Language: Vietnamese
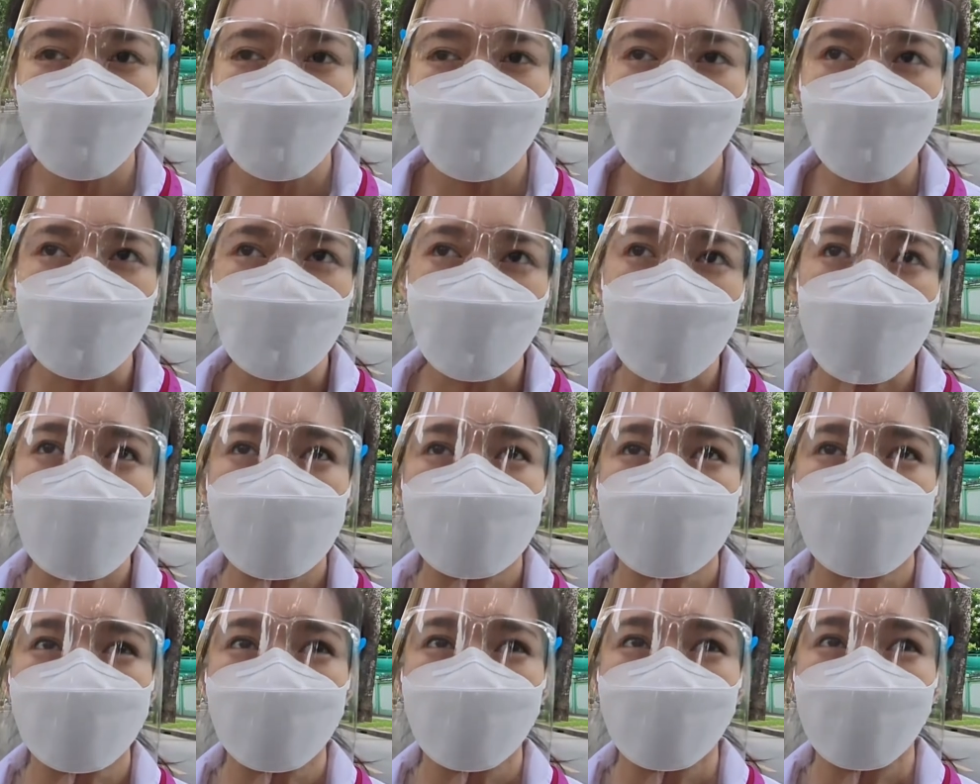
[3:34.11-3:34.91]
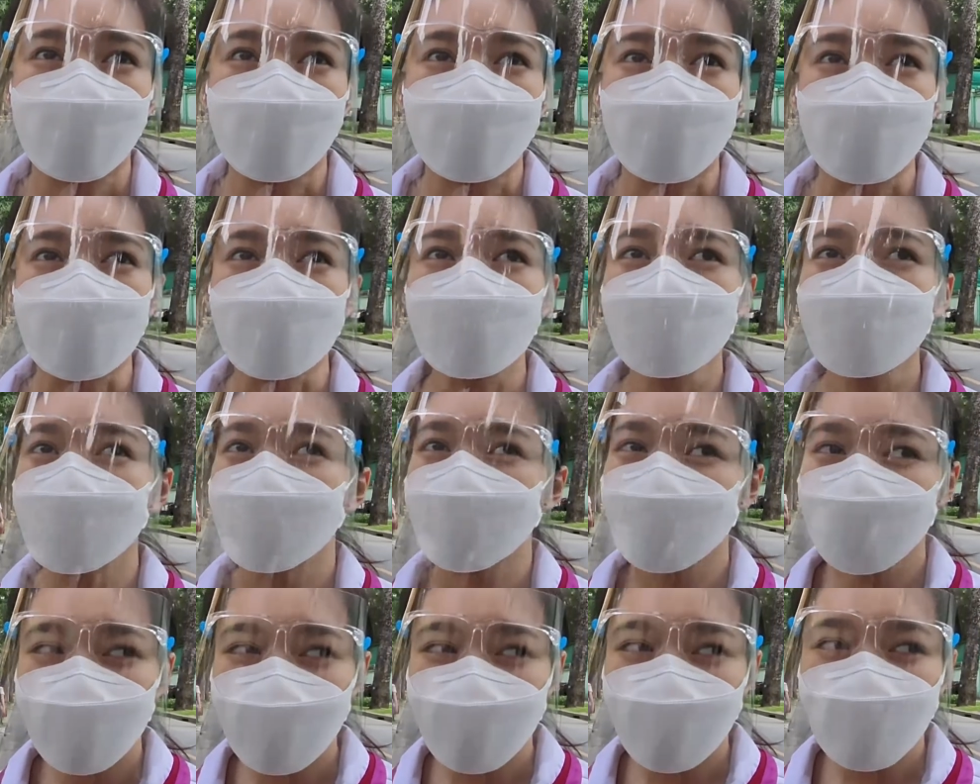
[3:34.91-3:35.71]
thì em ờ, cũng
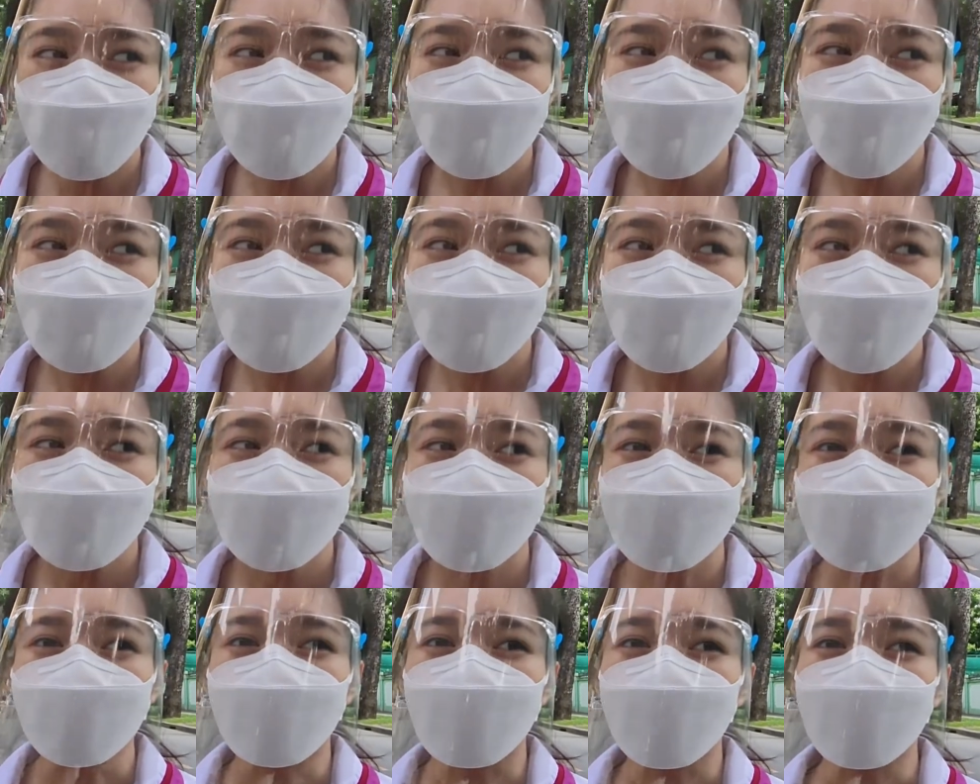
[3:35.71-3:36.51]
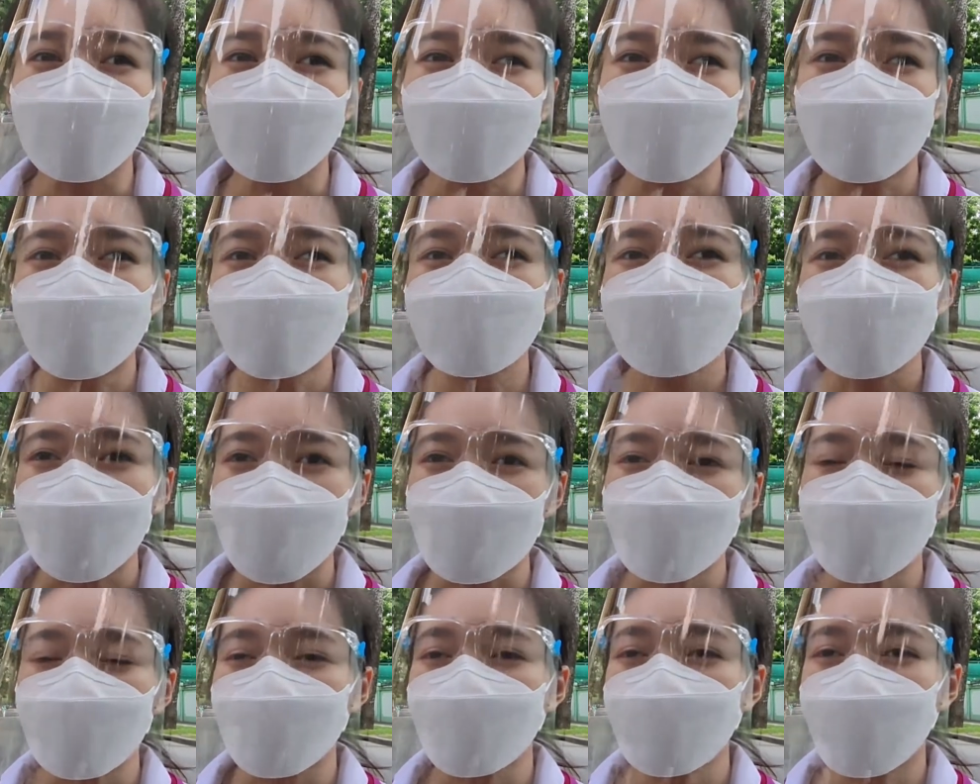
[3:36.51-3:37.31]
phân tích rồi nhấn
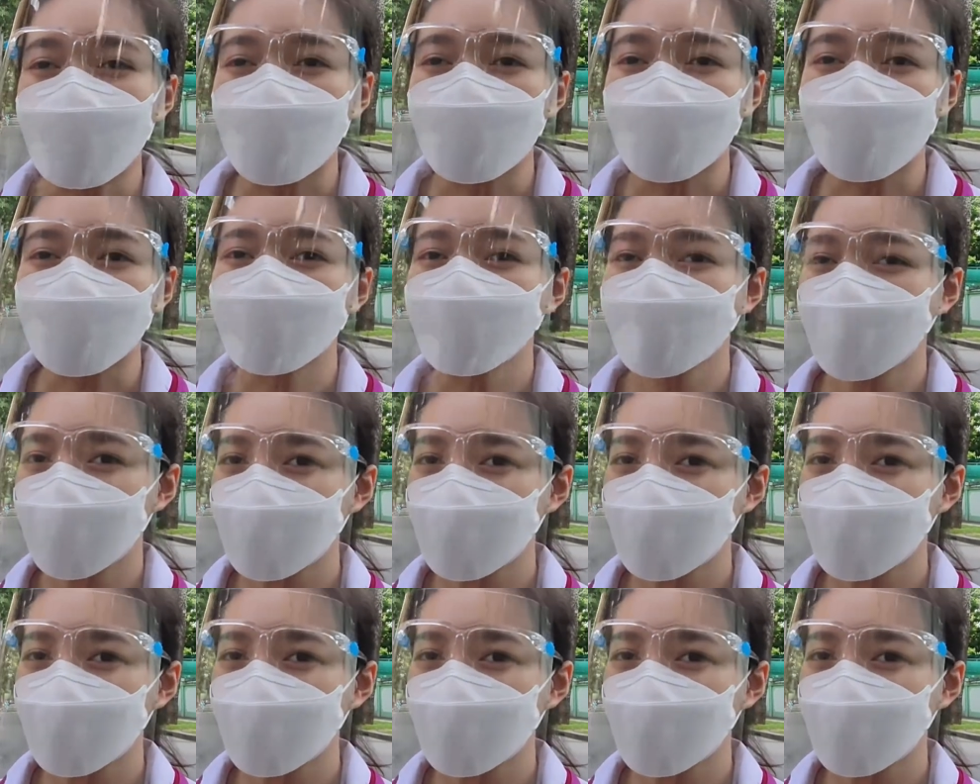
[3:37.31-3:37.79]
mạnh chỗ nào nữ